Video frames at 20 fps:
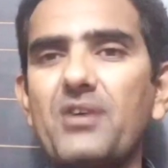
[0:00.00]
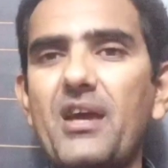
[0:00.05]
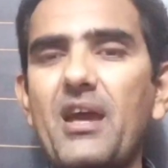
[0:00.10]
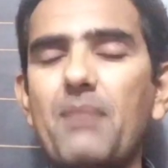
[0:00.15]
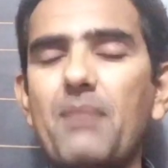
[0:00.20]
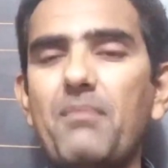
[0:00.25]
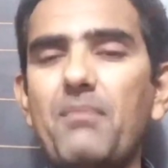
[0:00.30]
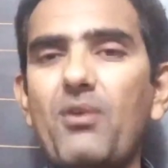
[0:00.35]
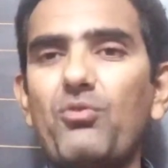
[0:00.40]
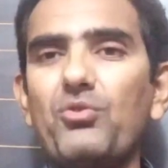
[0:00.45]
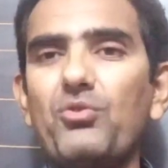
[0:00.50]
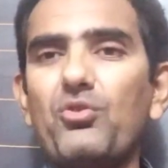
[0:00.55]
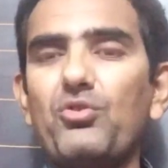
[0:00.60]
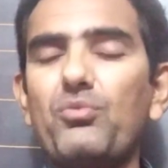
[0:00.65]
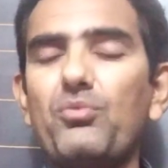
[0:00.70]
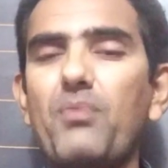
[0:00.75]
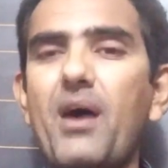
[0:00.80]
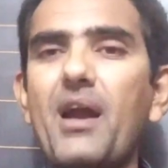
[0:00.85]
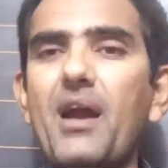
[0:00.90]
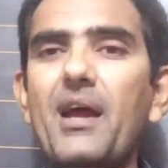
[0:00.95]
चाहिए मैं उनको
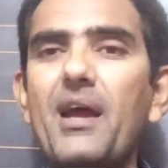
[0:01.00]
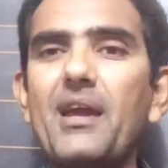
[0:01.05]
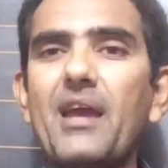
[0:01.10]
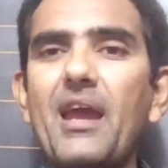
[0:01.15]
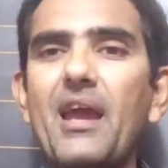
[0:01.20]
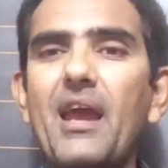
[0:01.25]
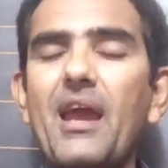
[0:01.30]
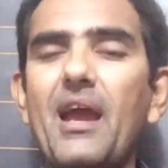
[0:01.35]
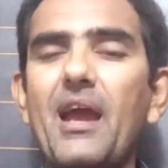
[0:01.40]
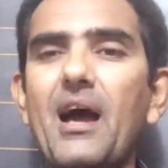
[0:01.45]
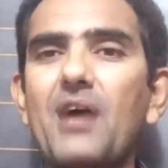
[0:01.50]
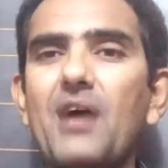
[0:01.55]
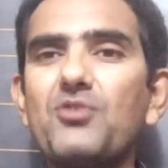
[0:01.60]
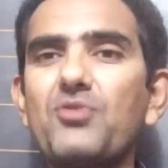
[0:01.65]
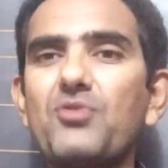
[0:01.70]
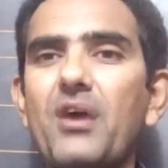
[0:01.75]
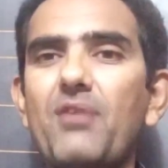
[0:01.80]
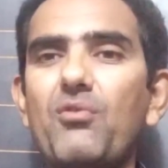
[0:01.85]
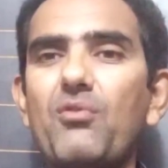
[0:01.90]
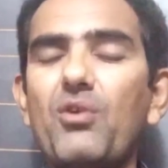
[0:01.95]
दोबारा ये
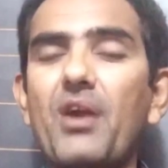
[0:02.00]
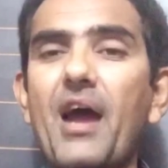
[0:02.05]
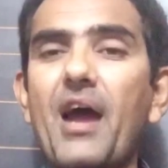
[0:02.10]
जो है वो